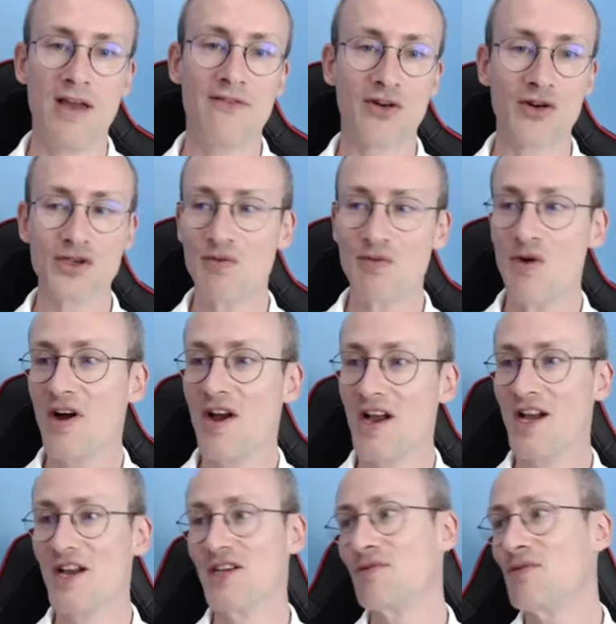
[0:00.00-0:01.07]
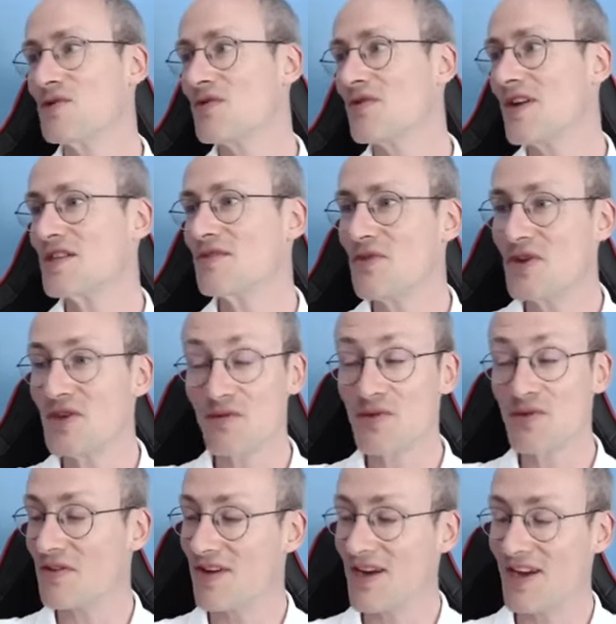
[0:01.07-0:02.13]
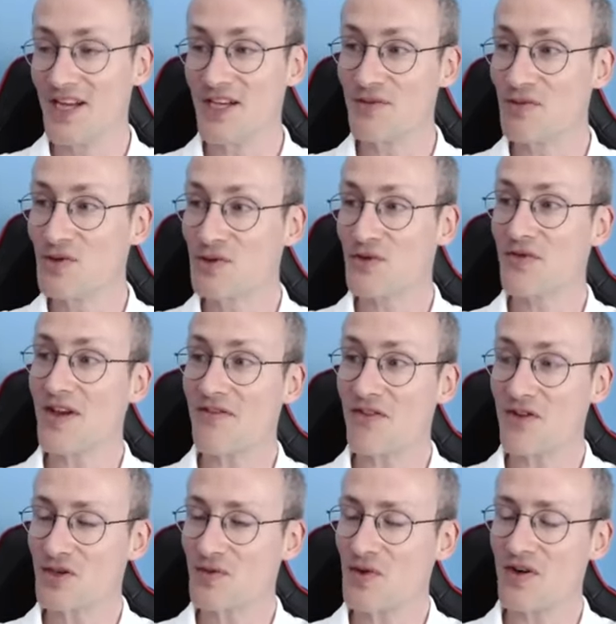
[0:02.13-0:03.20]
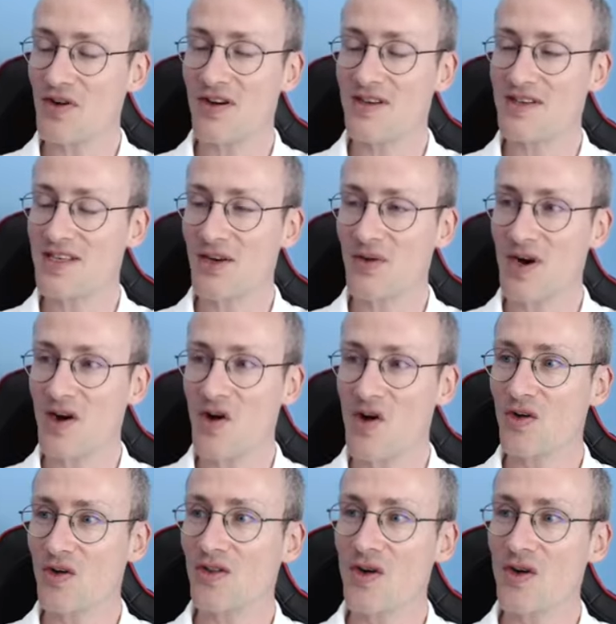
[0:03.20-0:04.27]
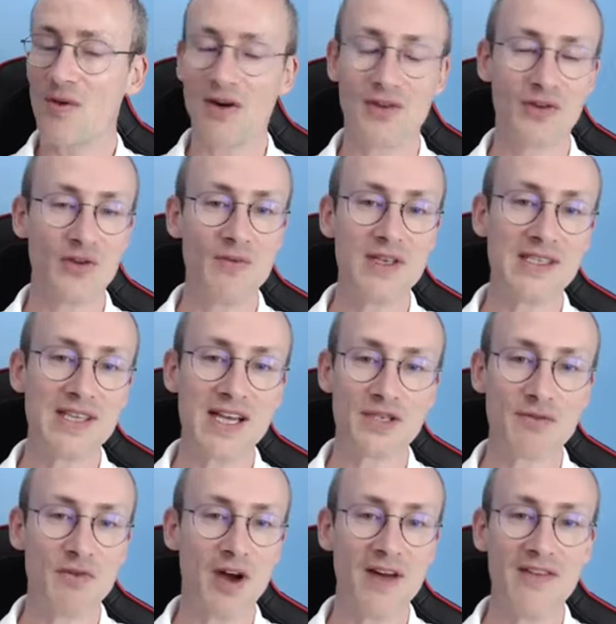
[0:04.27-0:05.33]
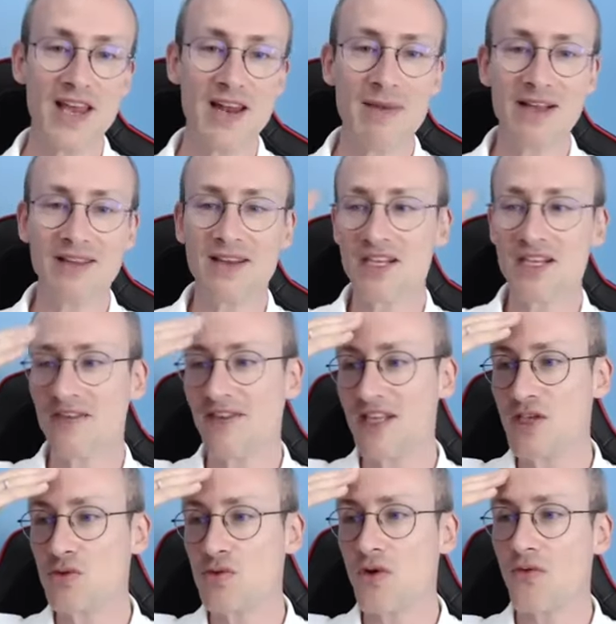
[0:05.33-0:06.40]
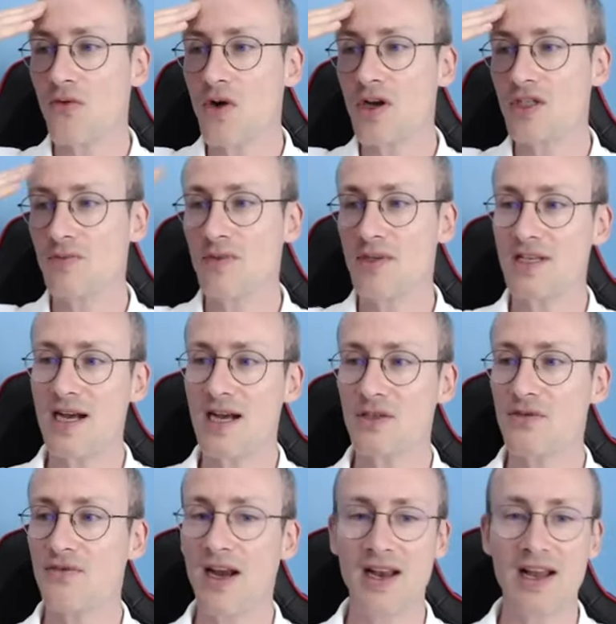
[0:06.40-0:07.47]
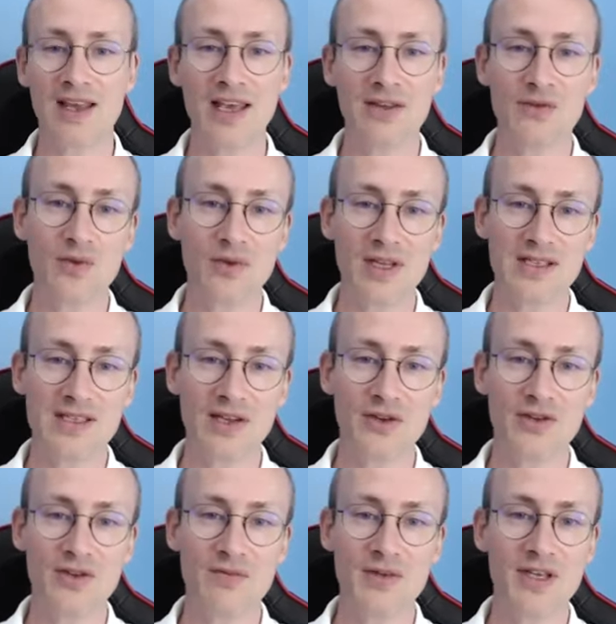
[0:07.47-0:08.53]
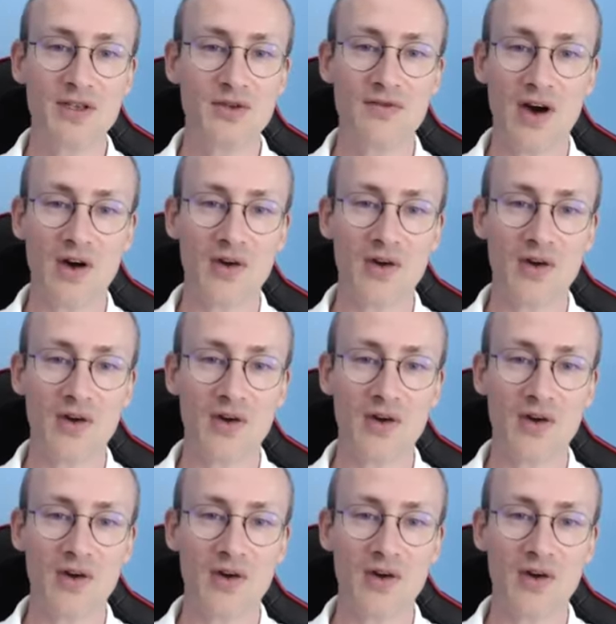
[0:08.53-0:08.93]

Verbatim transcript: Et franchement, je me souviens, je me, je me, je me souviens, franchement, euh, c'était quoi Octobre 2016, je me réveillais le matin, j'avais des sueurs froides, je me disais, ah, tu vas claquer toutes tes économies, tu vas